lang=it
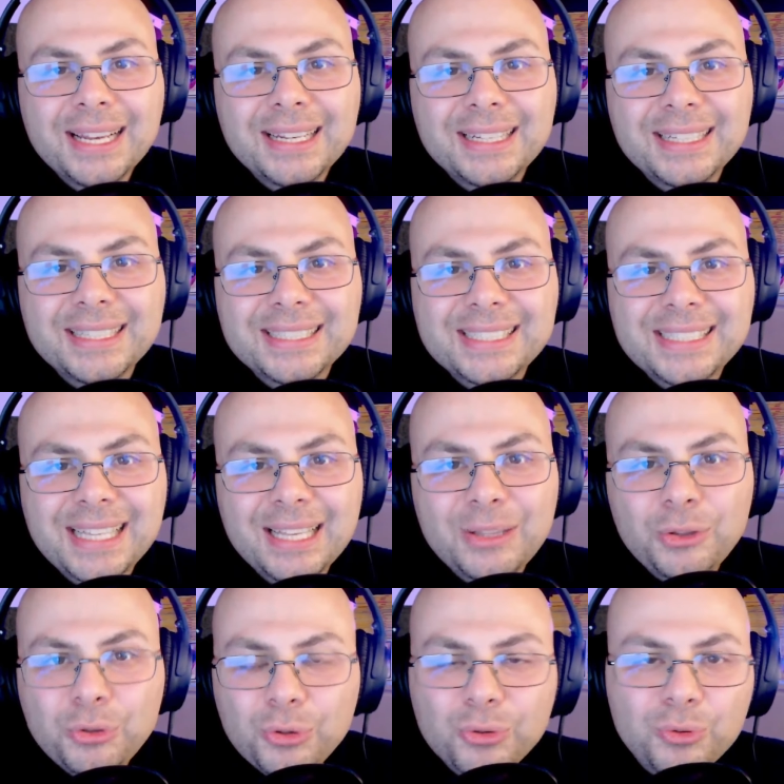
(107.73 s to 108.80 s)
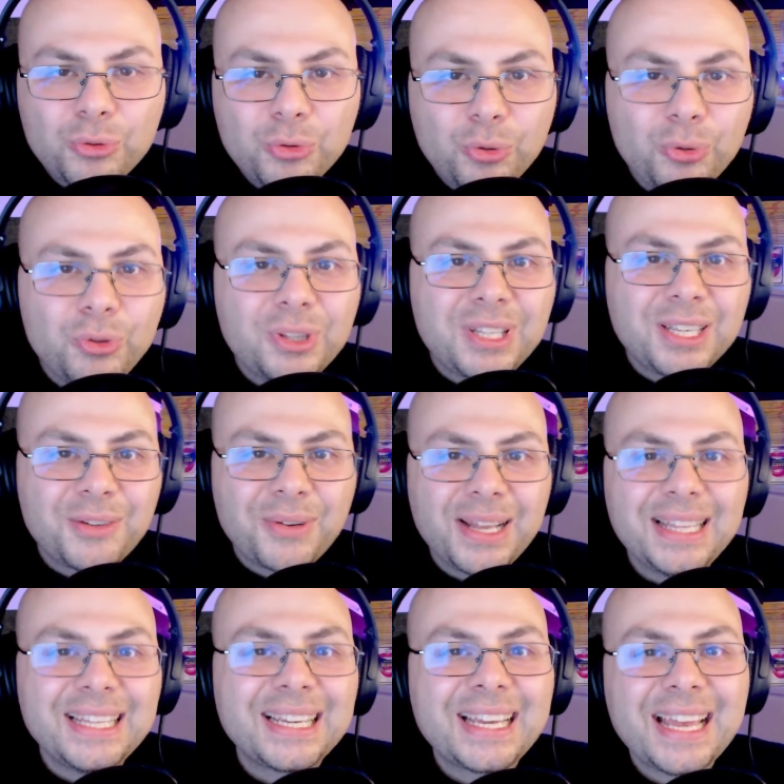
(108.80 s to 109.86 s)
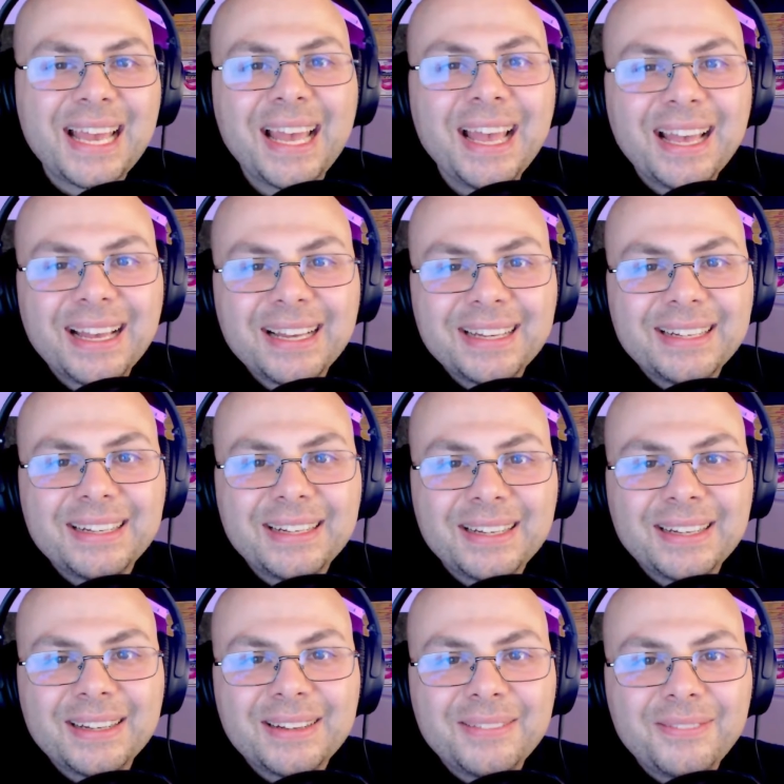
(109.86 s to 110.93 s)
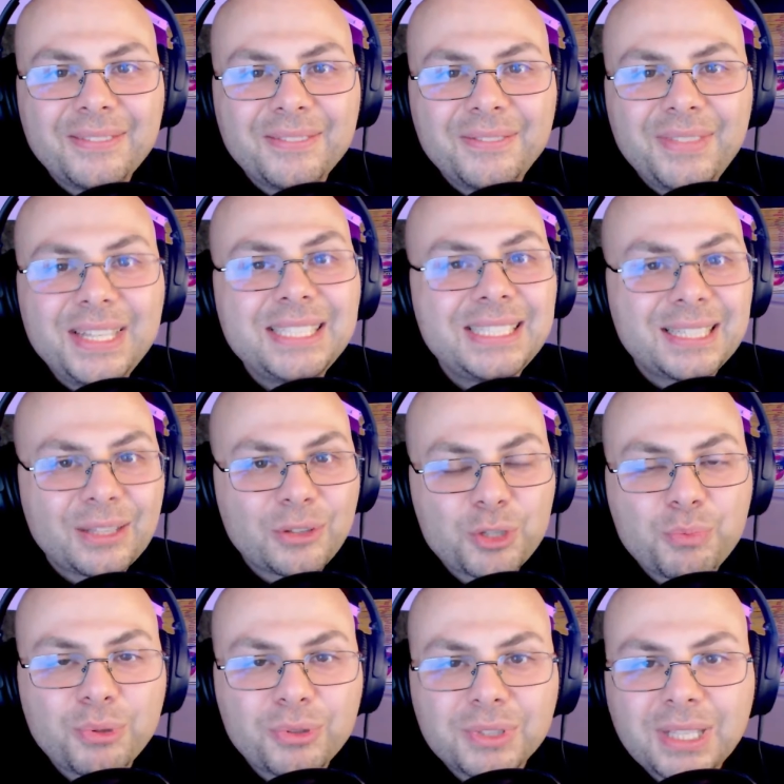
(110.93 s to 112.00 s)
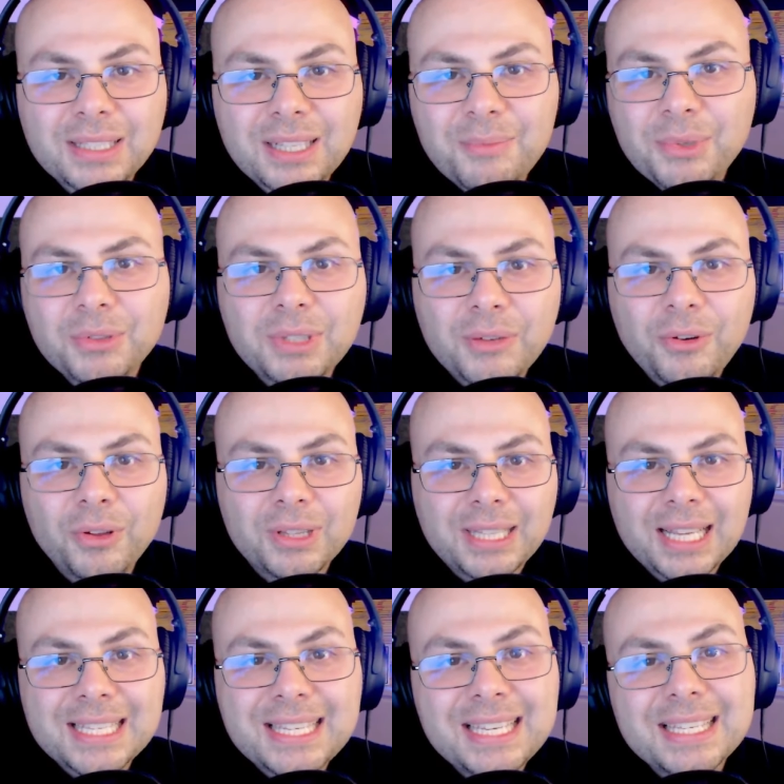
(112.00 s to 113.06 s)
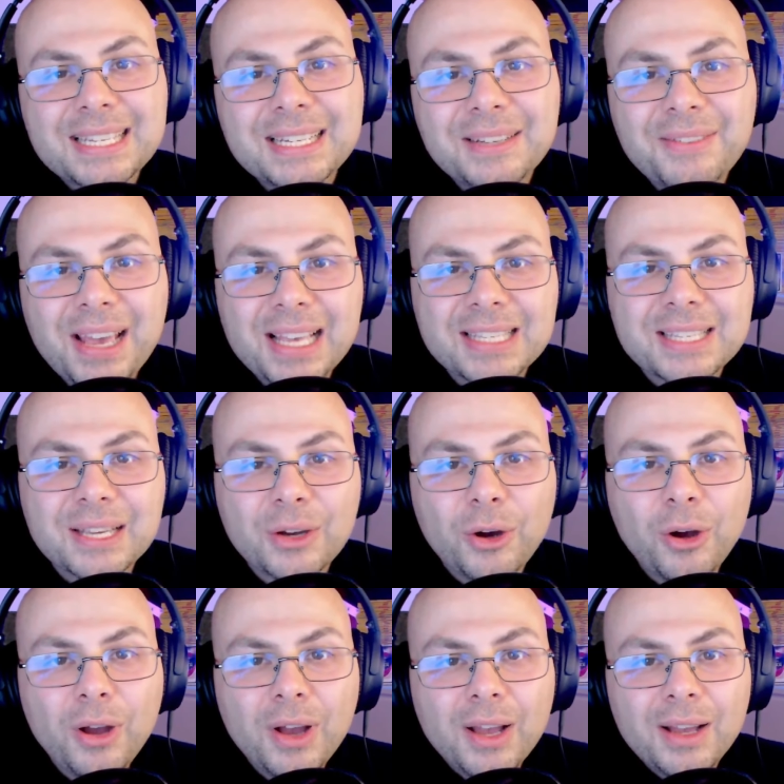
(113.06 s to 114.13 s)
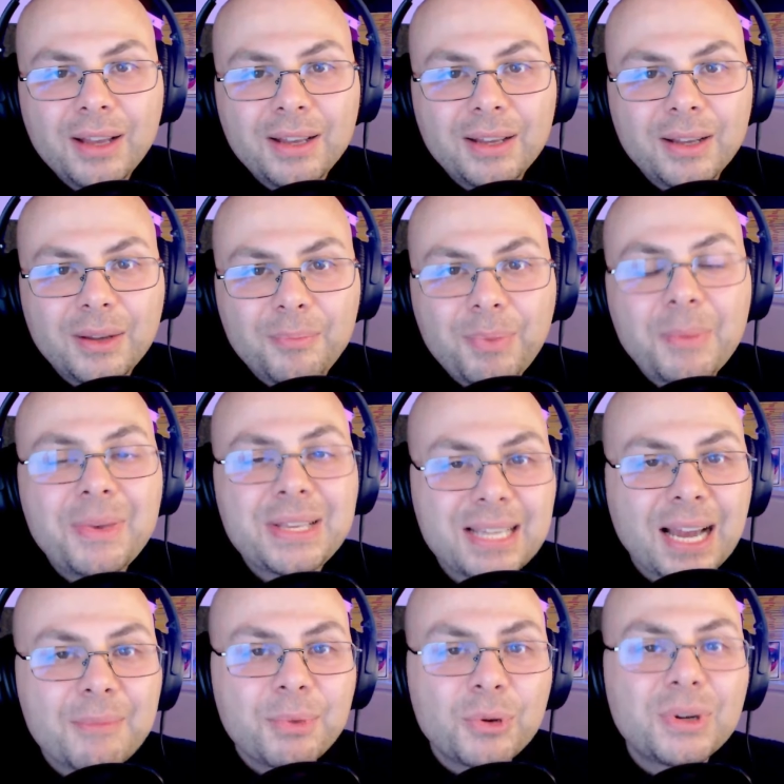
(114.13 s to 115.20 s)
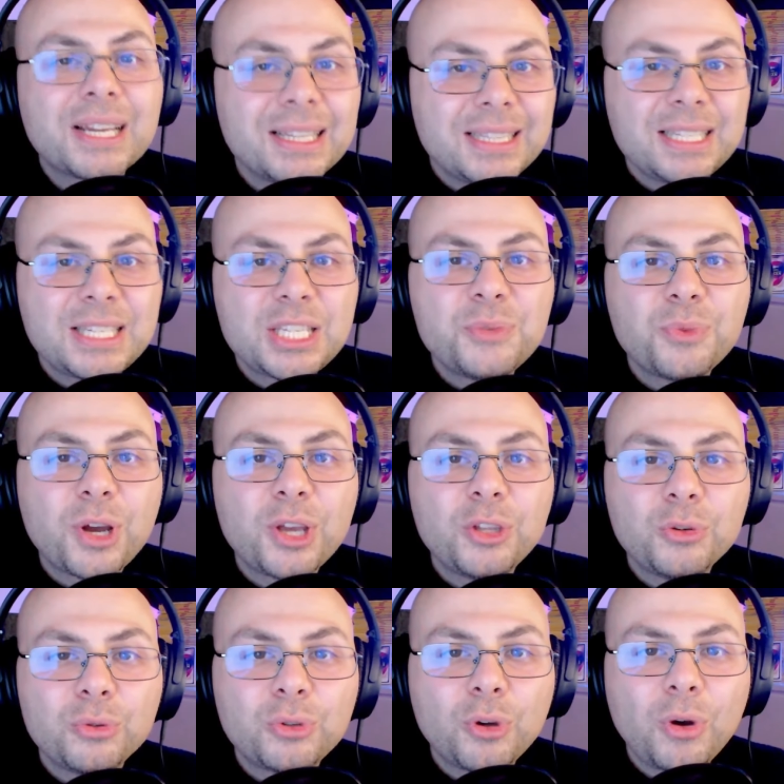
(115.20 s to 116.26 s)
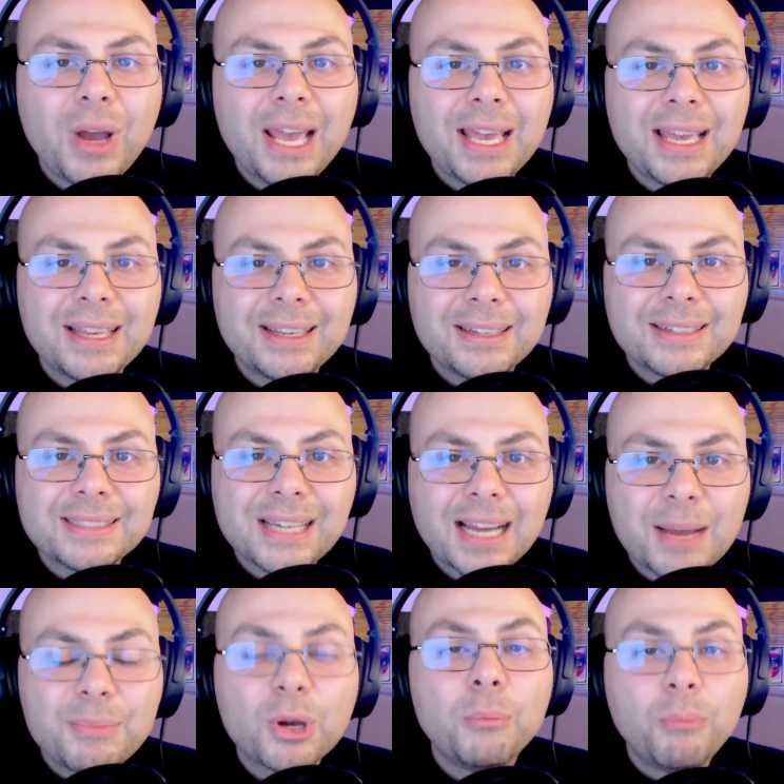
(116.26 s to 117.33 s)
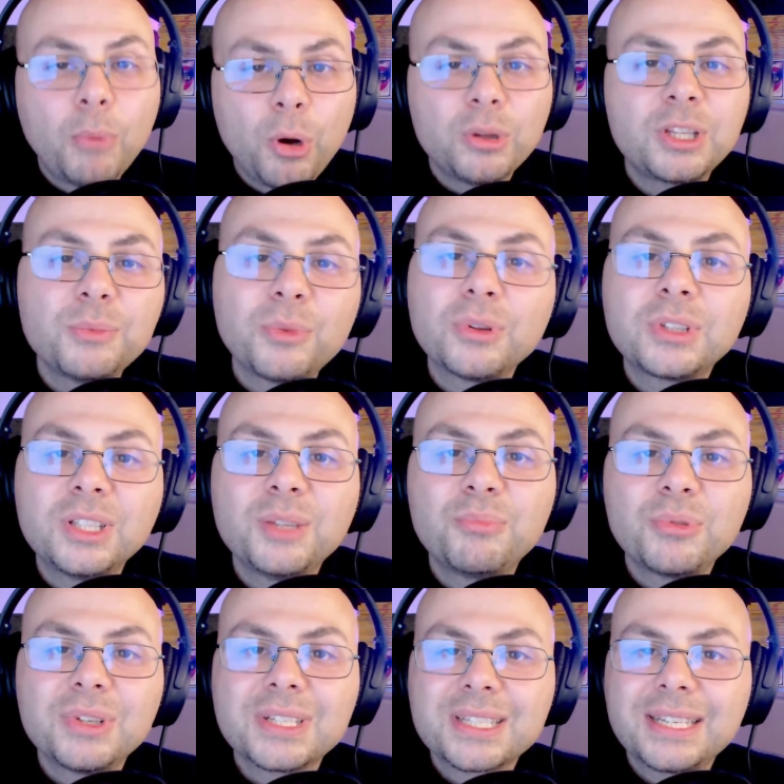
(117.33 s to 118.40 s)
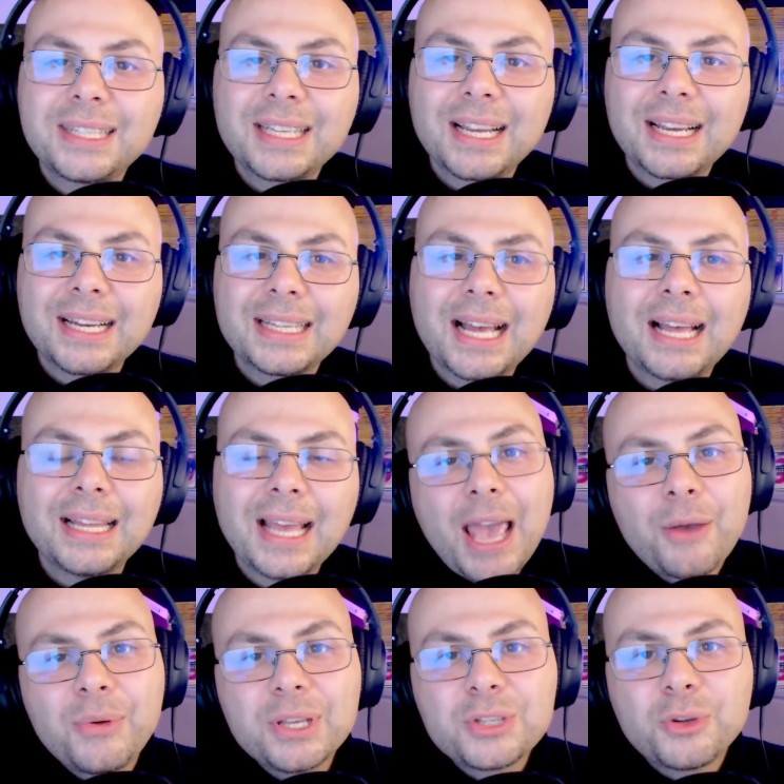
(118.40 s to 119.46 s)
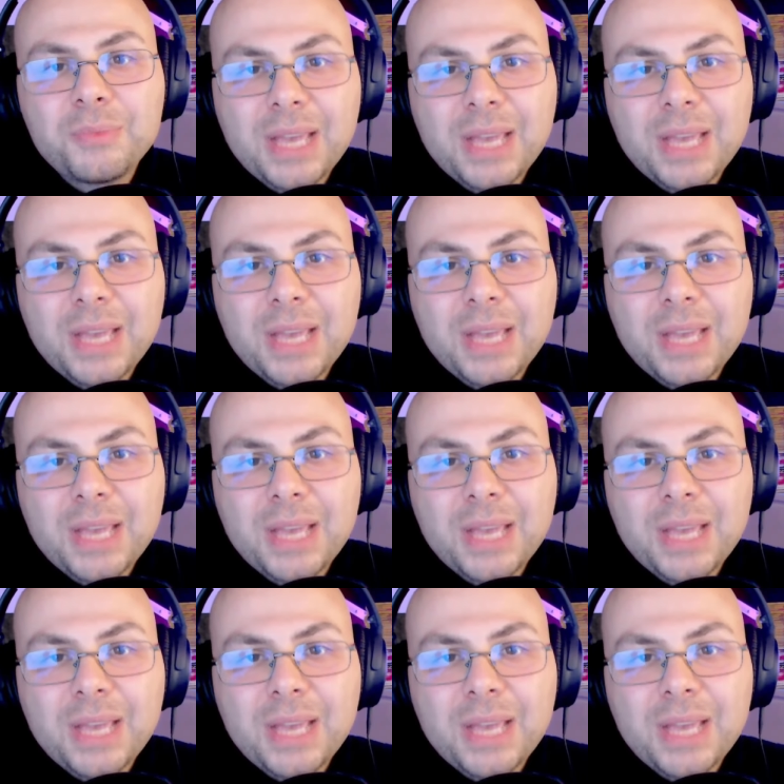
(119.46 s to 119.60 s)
Eh, se tutti quelli che eh, visitano Spot 80 almeno una volta si iscrivessero, eh, per me sarebbe un grandissimo aiuto e eh, sarebbero molti molti di più gli iscritti al canale e questo mi